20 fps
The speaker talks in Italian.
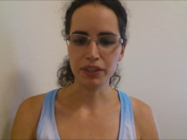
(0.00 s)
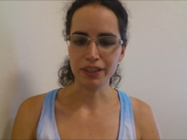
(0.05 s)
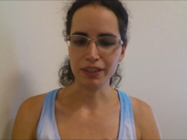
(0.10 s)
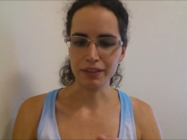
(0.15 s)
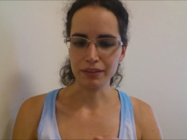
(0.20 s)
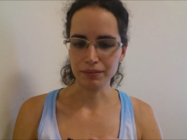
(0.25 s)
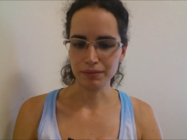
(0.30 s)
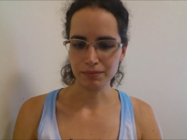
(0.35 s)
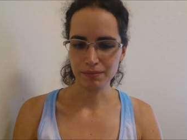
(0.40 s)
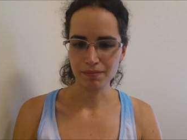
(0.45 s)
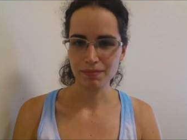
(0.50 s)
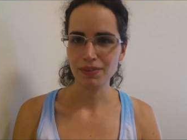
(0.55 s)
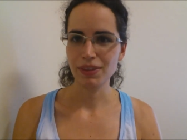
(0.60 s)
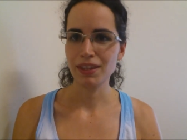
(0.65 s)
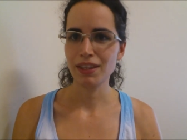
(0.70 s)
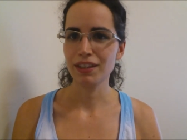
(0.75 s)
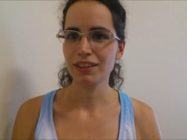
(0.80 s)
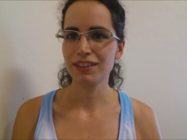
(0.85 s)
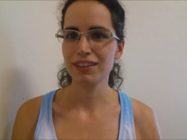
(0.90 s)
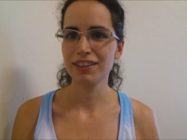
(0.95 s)
che
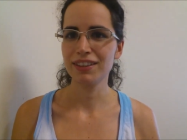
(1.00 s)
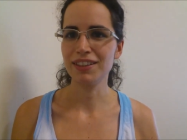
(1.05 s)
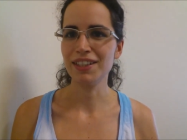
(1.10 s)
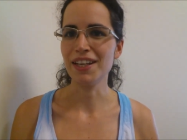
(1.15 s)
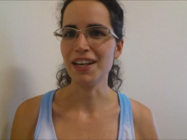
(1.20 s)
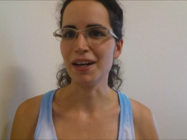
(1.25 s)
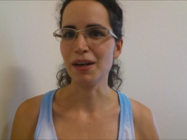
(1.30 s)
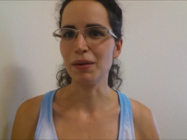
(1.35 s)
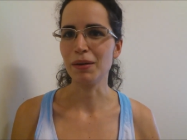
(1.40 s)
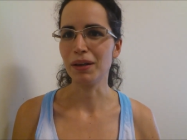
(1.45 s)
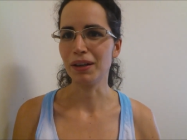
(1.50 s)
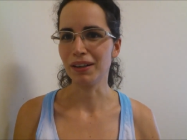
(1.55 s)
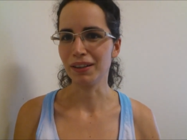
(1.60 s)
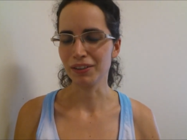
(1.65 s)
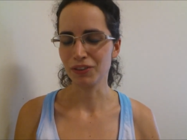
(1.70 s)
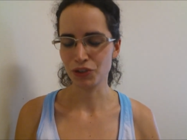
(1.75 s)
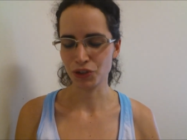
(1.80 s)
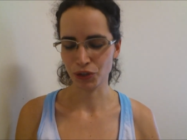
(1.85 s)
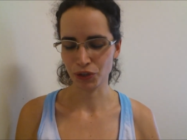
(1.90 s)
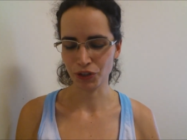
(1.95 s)

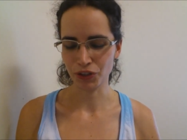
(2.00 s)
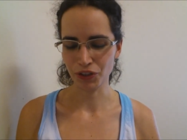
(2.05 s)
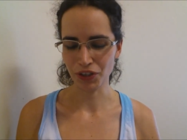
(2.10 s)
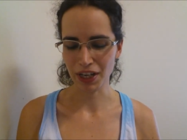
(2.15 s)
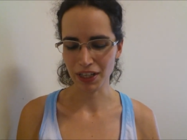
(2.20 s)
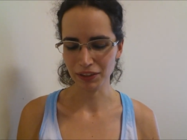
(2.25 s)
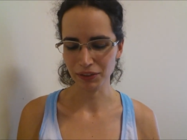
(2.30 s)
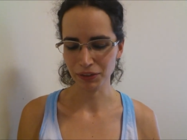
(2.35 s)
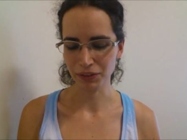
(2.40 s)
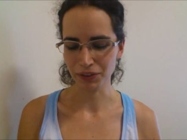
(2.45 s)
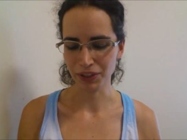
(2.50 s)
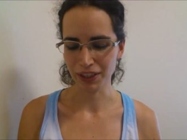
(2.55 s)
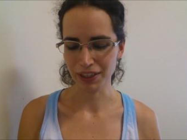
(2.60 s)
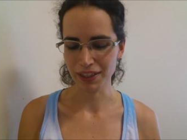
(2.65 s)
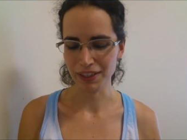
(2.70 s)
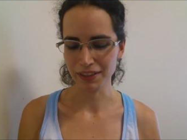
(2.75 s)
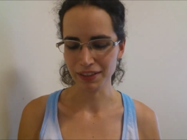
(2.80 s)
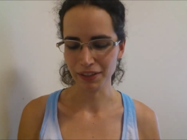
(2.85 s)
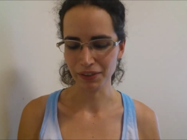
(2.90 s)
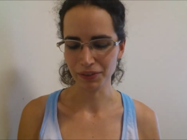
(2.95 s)
sia cioccolato con
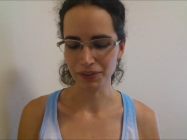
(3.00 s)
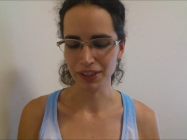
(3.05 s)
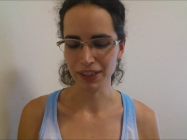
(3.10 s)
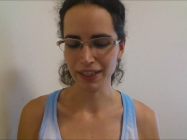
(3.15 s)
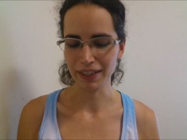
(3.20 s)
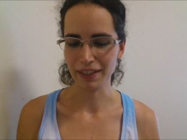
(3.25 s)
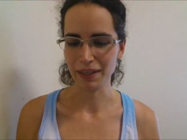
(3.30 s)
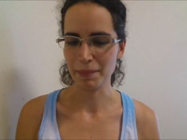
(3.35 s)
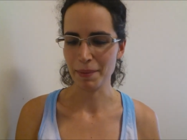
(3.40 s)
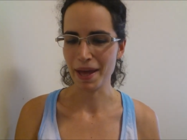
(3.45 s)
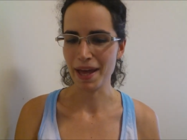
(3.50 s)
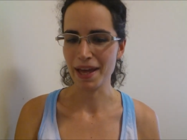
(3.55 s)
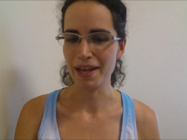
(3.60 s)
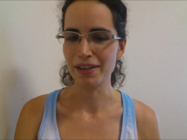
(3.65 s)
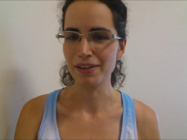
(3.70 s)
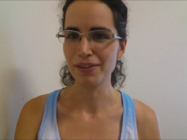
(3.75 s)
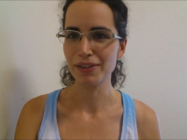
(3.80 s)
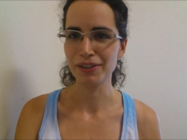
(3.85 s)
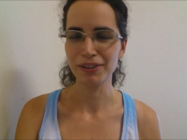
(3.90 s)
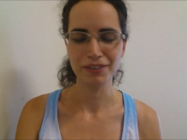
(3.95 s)
all'interno del
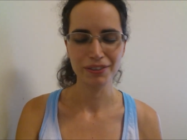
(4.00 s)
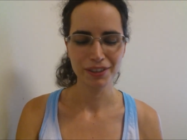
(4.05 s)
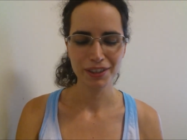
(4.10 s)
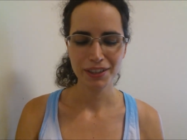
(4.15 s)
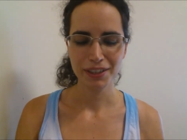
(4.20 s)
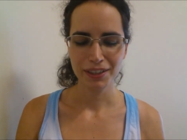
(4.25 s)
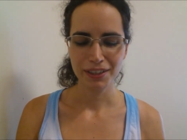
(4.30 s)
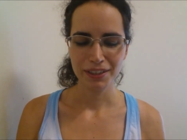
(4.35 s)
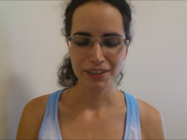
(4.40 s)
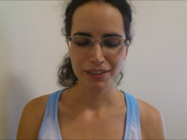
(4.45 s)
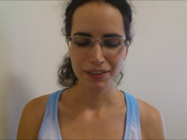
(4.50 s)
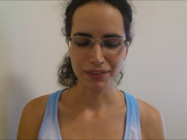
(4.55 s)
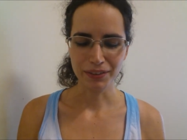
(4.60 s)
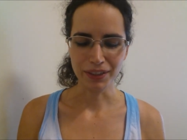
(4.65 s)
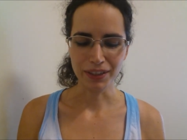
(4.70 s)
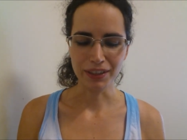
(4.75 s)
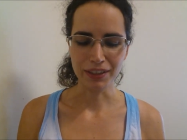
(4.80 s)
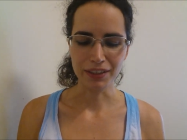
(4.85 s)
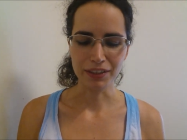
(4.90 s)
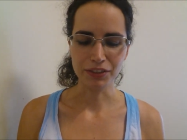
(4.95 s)
caramello.
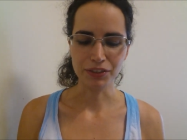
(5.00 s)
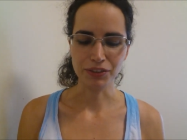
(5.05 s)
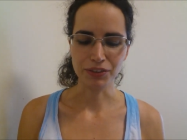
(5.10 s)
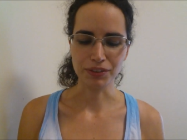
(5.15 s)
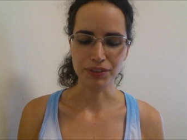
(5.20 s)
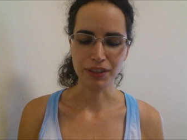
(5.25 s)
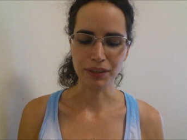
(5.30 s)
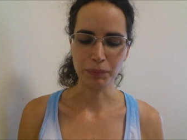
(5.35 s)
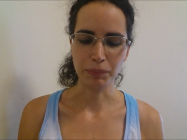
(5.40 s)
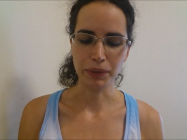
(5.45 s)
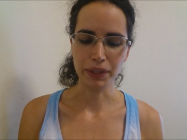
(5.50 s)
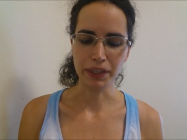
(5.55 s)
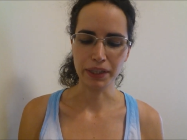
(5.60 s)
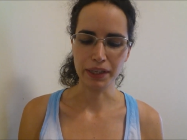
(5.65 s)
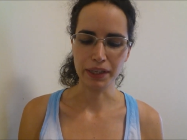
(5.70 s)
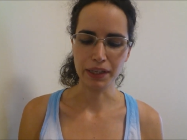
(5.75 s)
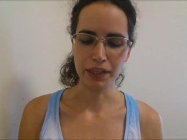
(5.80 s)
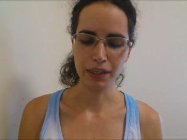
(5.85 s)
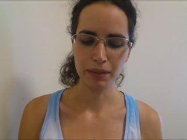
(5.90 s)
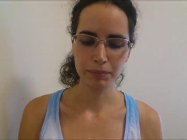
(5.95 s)
Quindi adesso
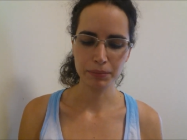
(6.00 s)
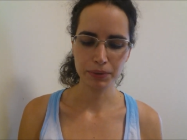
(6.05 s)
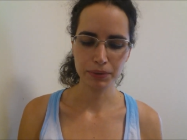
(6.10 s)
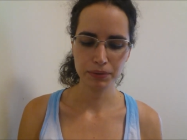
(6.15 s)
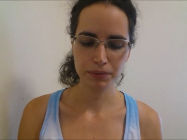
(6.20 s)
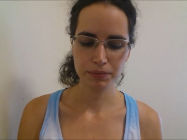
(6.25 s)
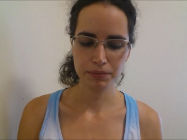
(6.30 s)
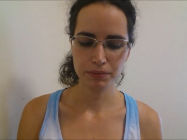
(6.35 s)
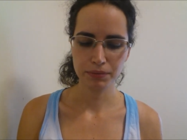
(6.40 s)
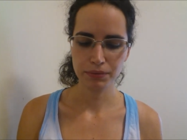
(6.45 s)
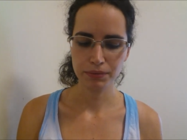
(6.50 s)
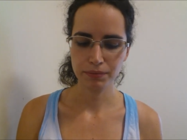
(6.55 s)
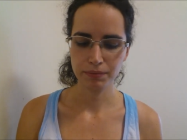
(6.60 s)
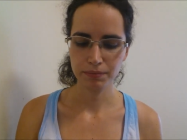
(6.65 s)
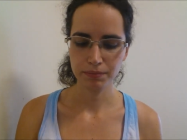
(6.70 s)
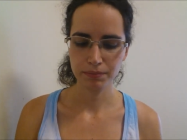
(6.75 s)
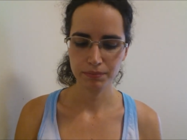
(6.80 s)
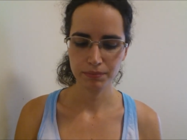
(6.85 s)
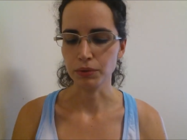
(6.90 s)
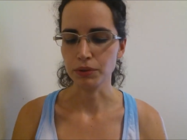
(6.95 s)
apriamo.
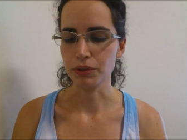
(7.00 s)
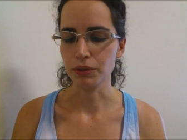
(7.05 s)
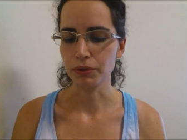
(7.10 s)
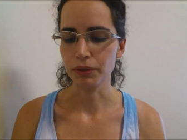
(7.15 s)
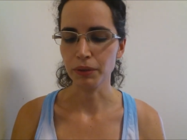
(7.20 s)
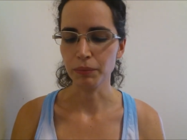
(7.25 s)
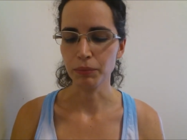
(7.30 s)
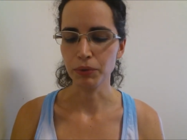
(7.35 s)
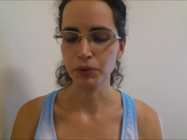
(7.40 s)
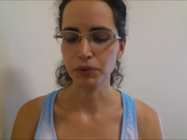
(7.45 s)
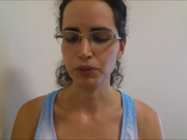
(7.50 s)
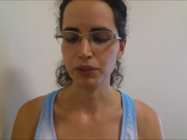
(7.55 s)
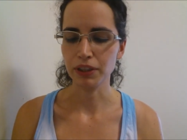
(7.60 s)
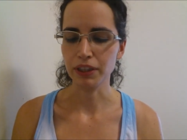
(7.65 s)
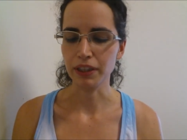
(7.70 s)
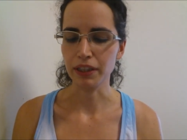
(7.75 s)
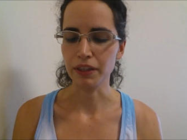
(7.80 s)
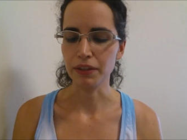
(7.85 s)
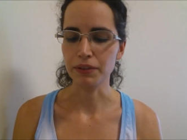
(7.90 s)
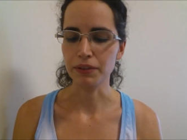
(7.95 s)
Questo qui è molto
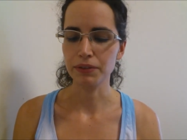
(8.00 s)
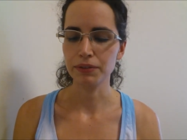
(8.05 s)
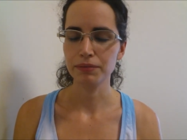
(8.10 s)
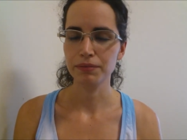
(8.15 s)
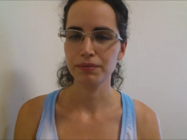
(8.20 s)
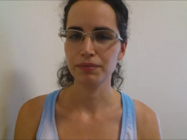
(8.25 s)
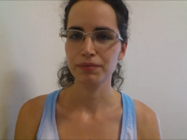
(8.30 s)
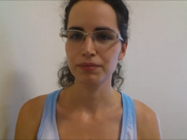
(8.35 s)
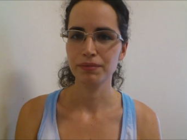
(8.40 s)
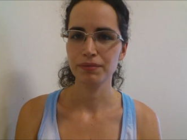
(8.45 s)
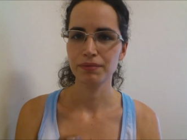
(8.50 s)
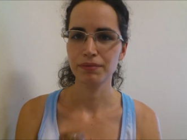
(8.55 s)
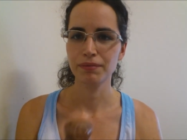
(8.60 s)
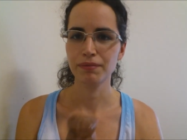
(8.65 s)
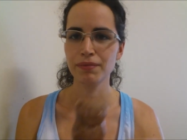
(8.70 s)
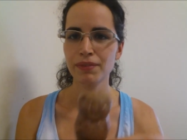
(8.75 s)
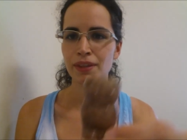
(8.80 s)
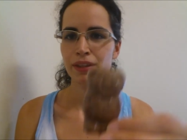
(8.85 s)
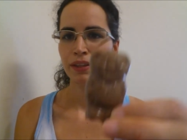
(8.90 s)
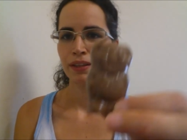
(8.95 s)
carino.
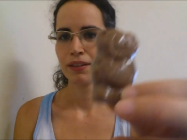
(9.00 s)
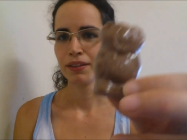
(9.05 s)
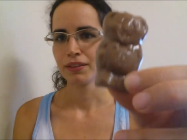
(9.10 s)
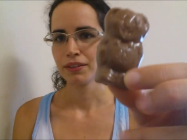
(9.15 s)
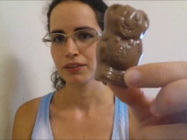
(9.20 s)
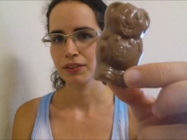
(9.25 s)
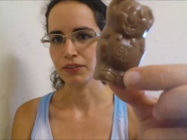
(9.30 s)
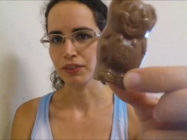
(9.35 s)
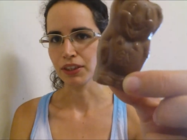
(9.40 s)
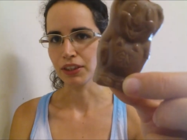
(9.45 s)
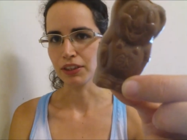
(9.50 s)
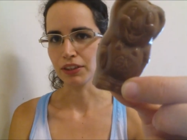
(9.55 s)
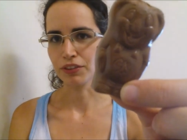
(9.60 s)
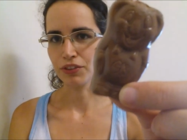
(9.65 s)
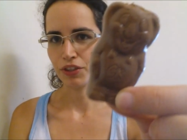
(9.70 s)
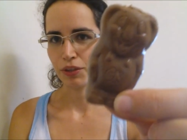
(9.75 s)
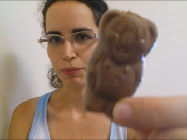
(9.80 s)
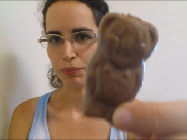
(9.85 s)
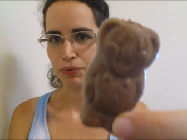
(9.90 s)
Vedete c'è